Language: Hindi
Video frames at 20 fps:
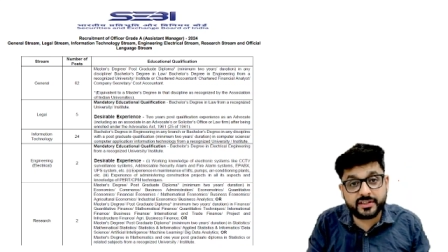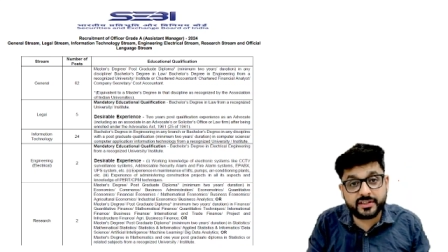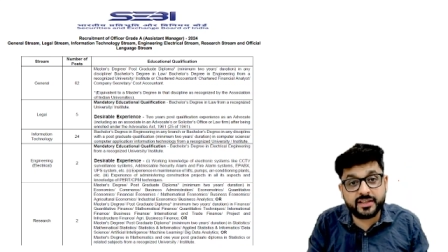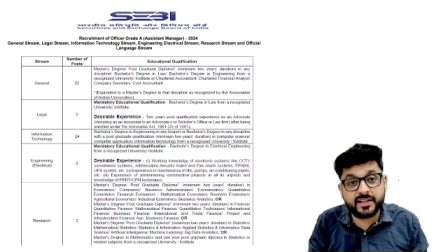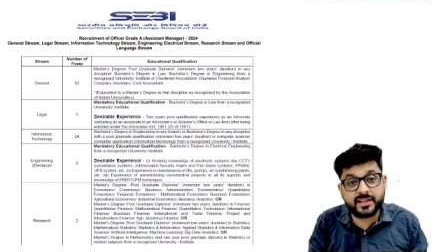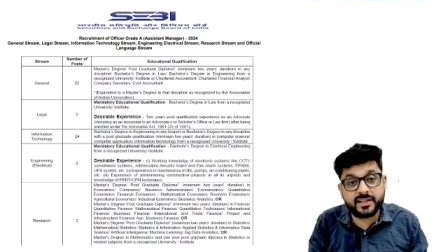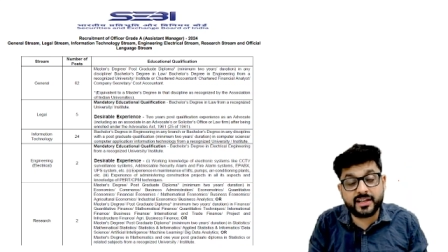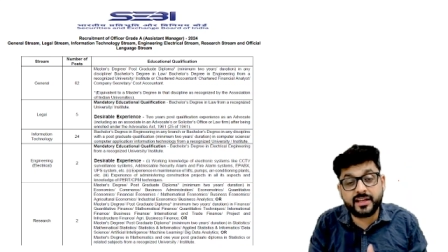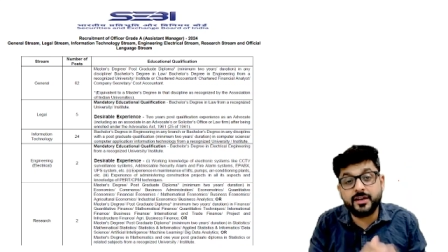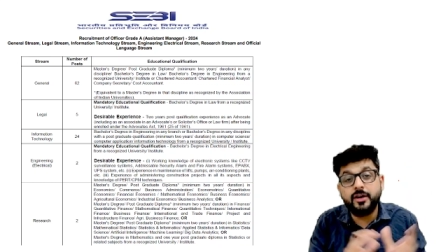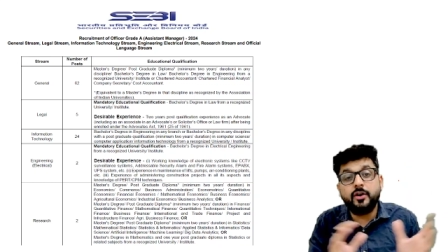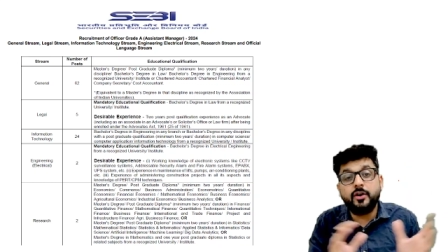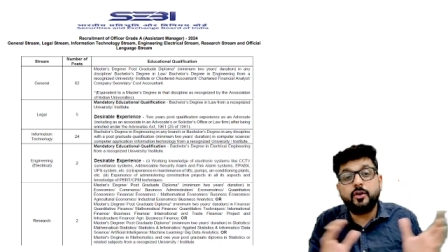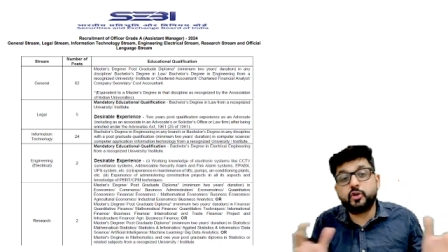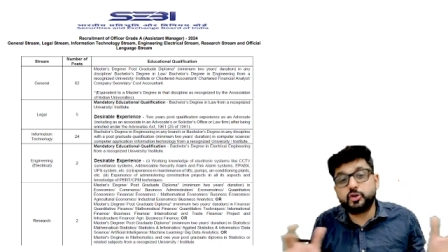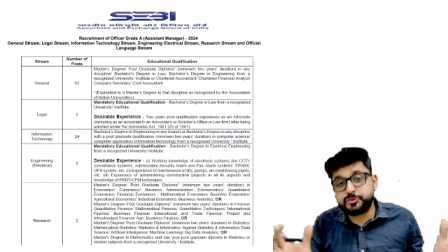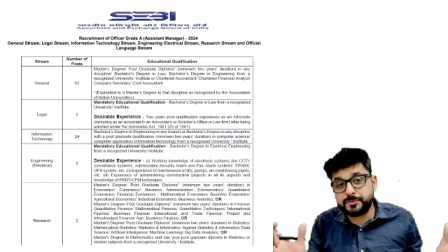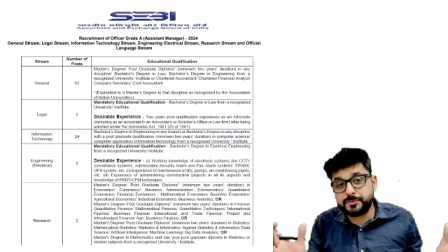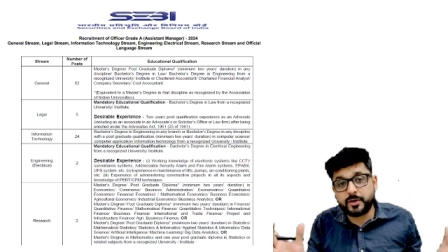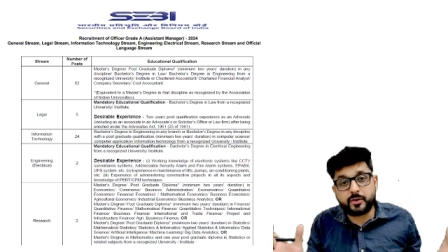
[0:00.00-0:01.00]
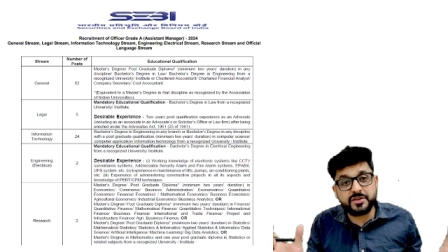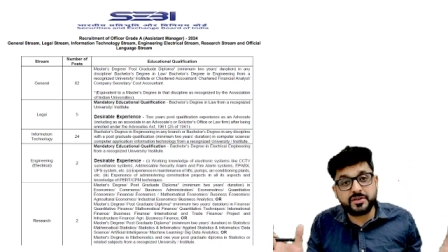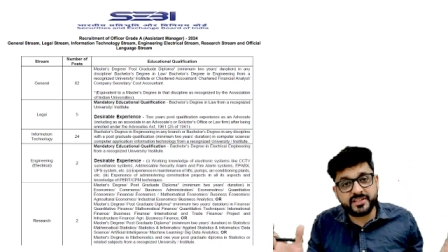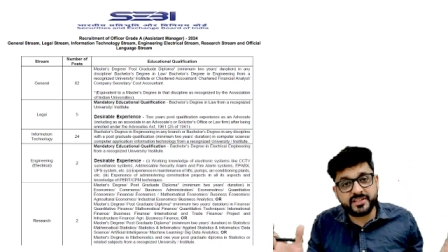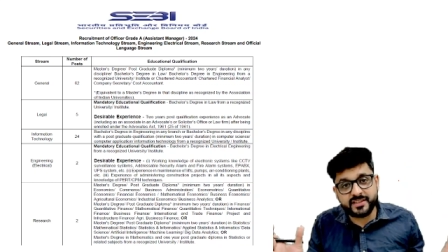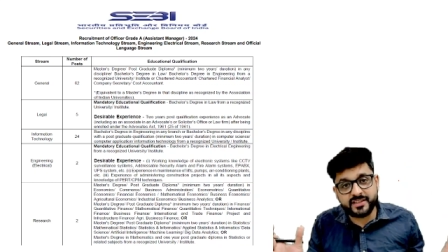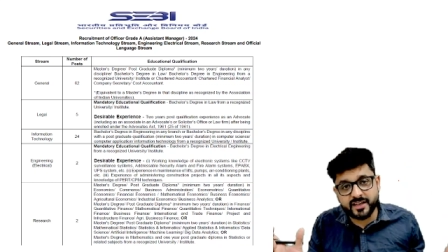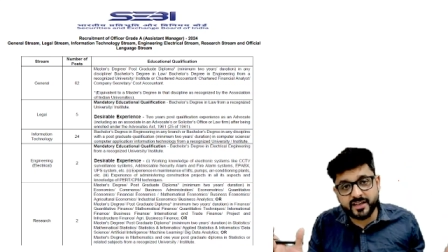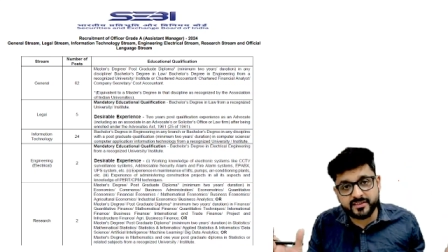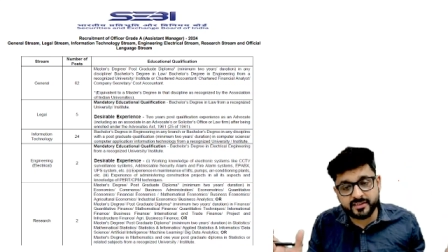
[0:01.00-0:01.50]
देने के लिए उसमें कोई
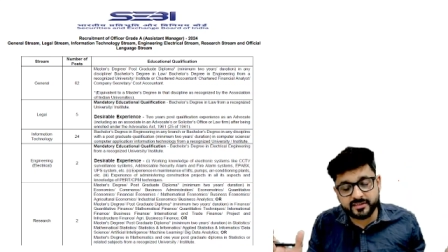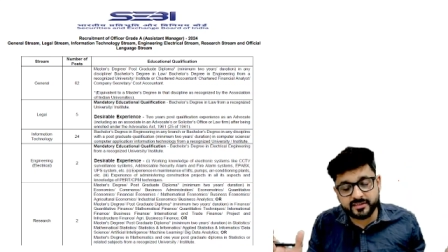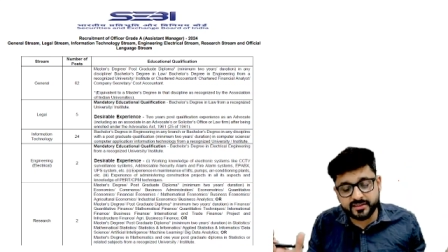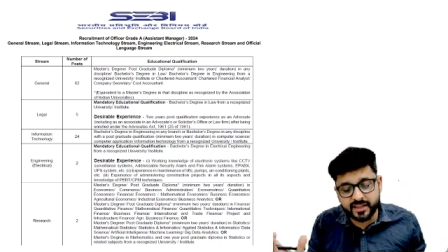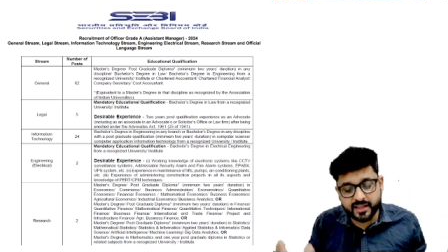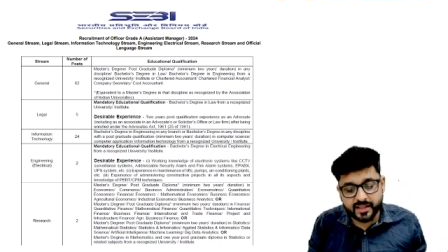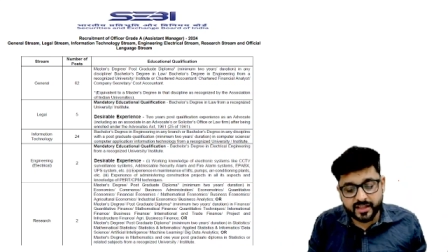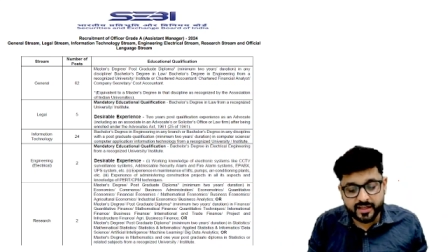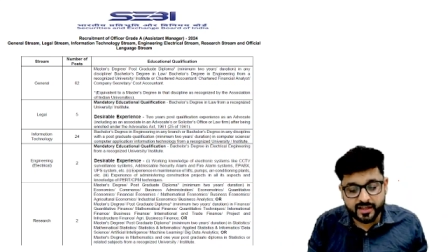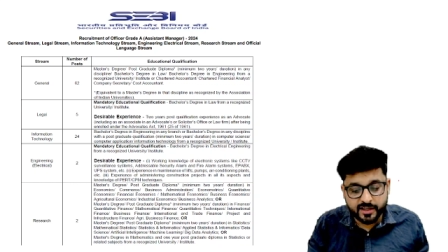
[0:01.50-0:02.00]
चेंज आ सकता है